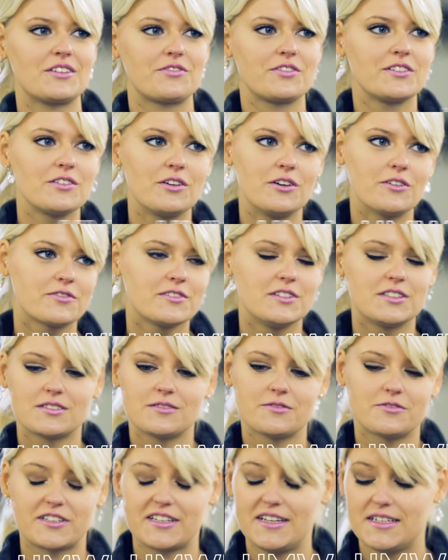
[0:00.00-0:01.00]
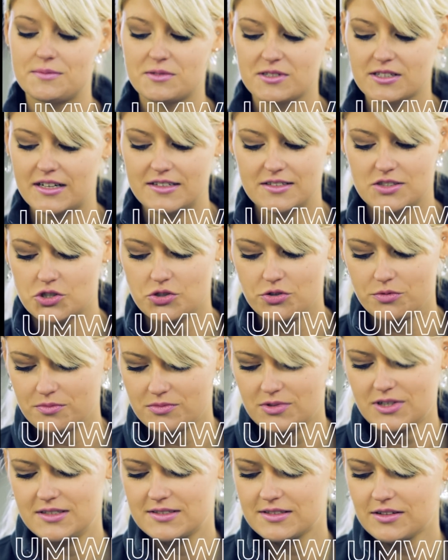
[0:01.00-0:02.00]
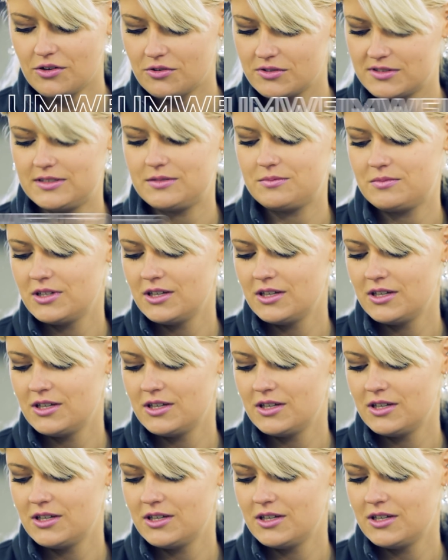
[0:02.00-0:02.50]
Ich finde öffentliche Verkehrsmittel ganz schlimm, ganz grausam.